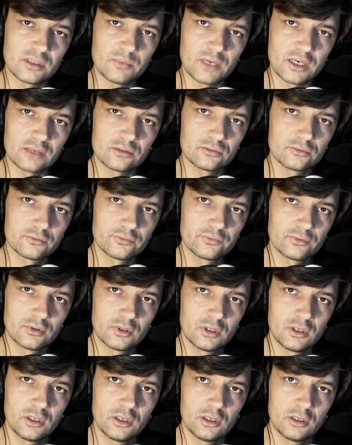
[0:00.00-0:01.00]
tematów,
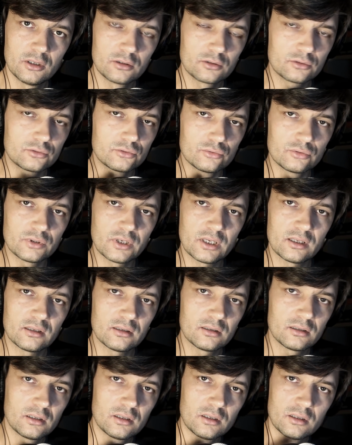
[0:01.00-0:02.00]
które